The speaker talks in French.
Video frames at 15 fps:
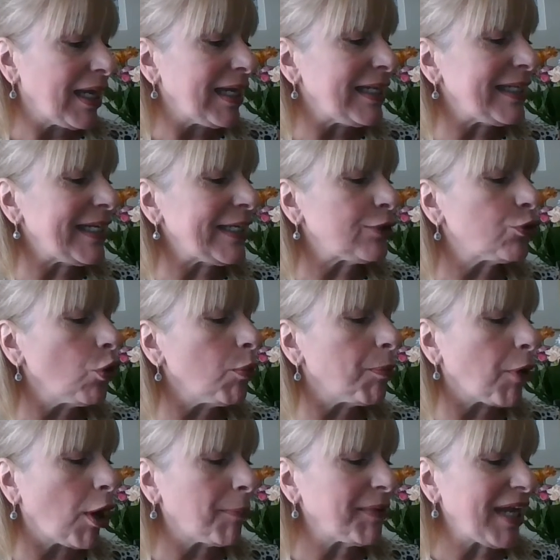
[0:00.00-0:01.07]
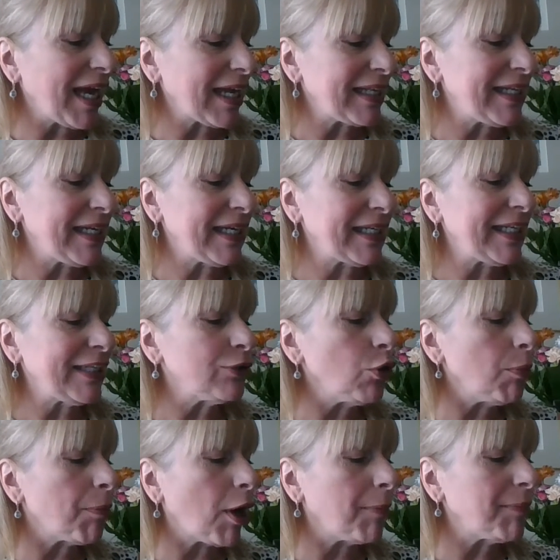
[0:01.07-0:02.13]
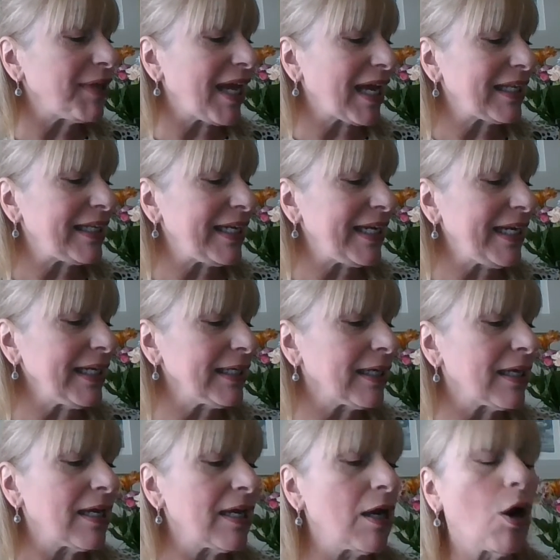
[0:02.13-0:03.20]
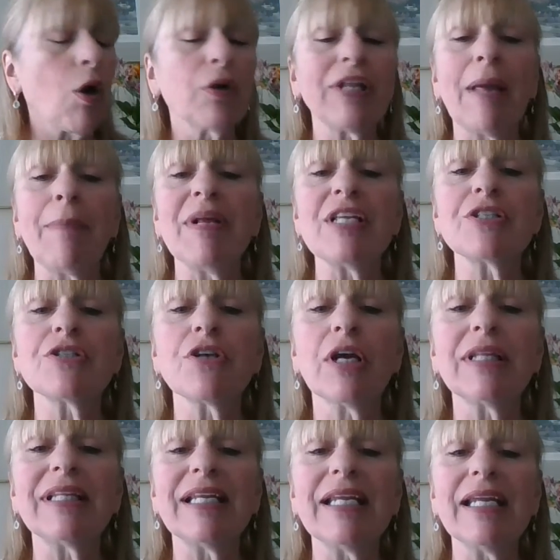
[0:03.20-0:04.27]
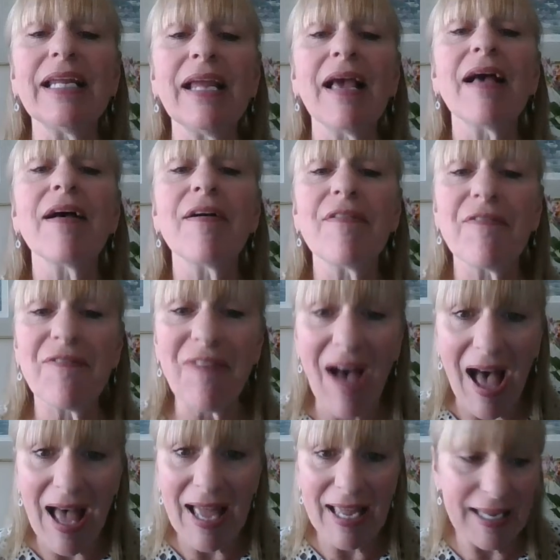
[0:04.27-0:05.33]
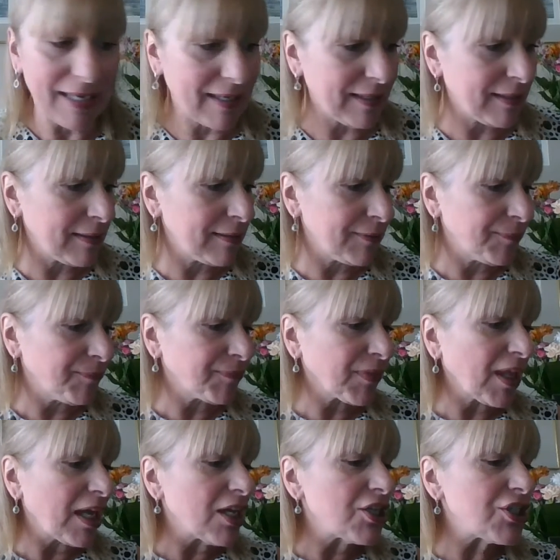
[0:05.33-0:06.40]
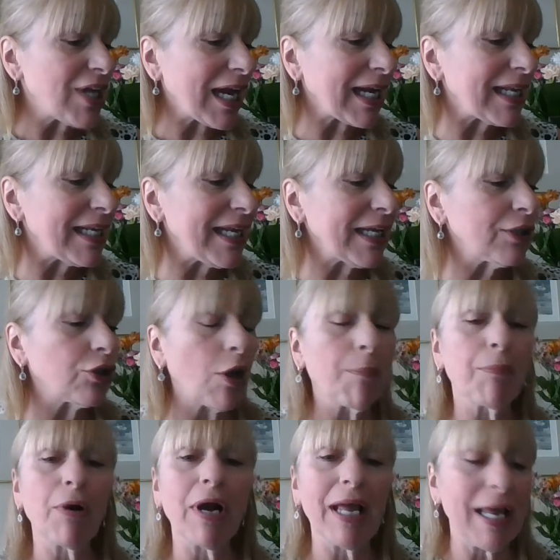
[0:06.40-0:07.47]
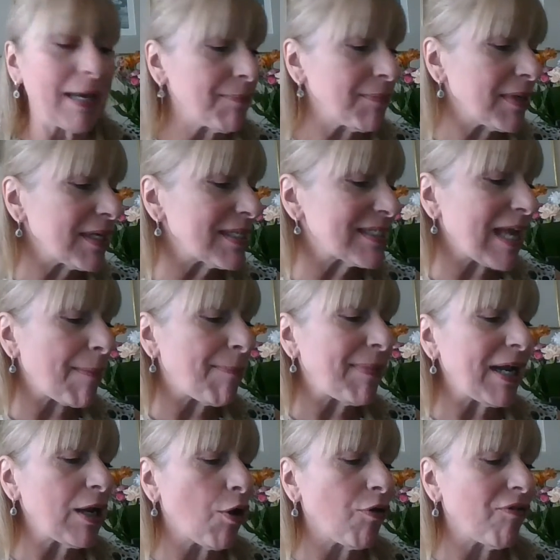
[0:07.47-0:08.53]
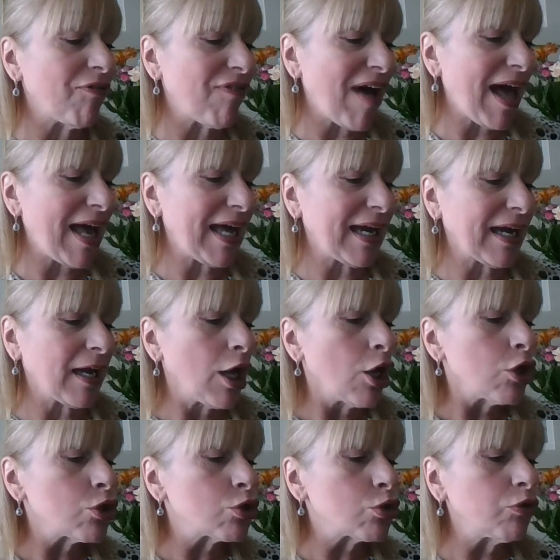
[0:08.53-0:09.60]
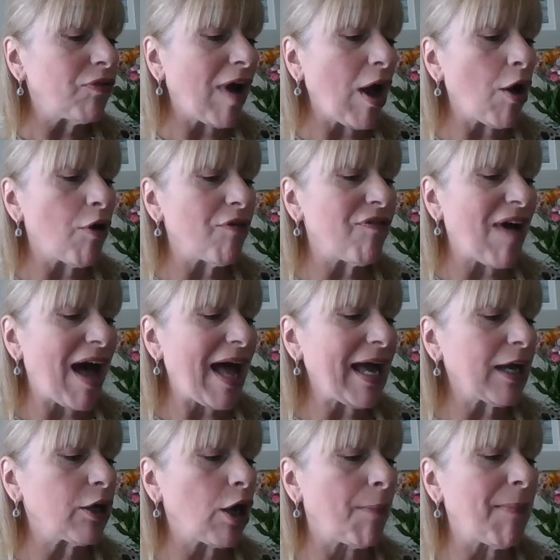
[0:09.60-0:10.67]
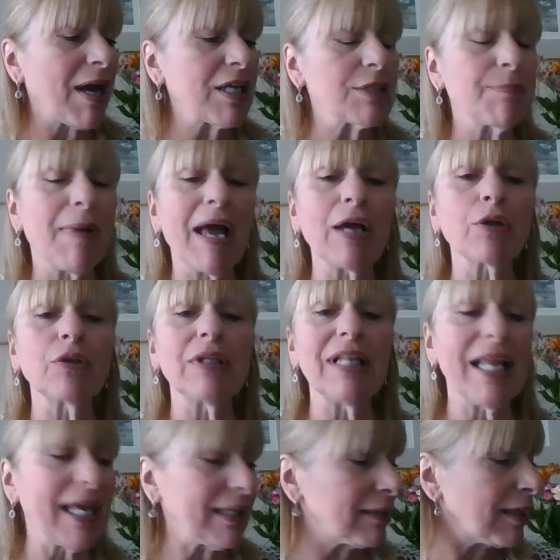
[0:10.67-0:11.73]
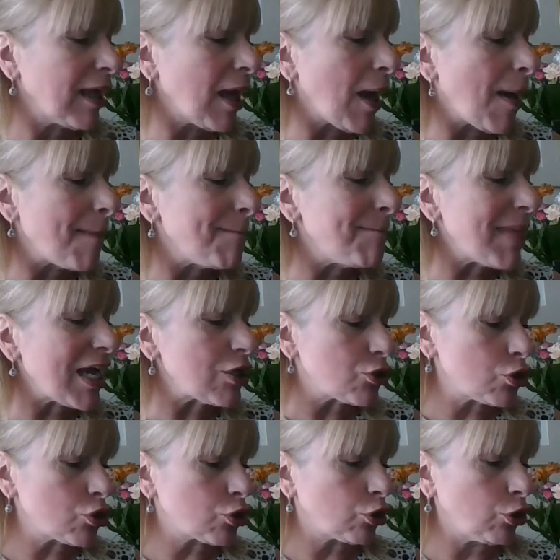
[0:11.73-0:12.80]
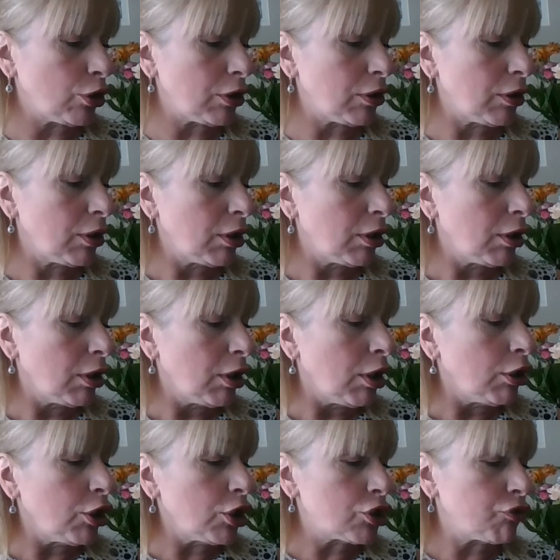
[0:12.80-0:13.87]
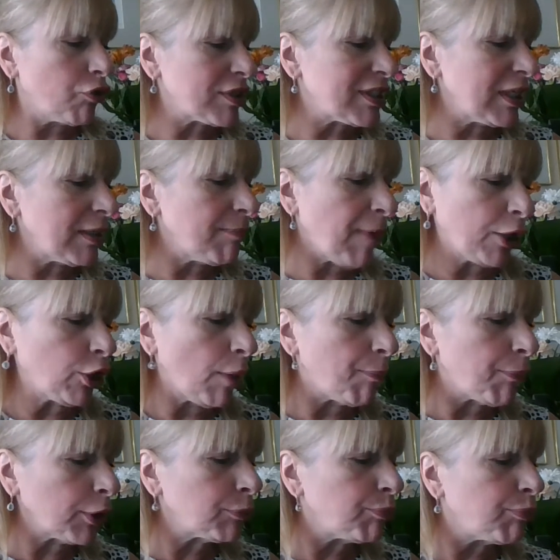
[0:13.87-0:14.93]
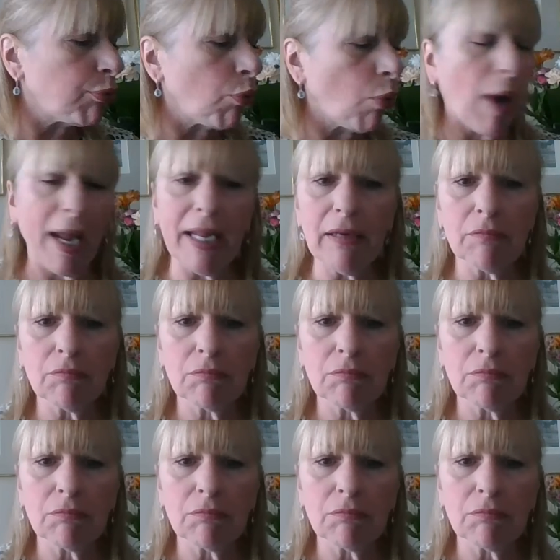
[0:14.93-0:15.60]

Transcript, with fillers: les deux premières lignes, les deux premières lignes, on appelle ça des vers. Chaque ligne de poème s'appelle un vers. Souvent, un vers commence par une lettre majuscule. Là, tu vas dire, ben, il n'y a pas de point.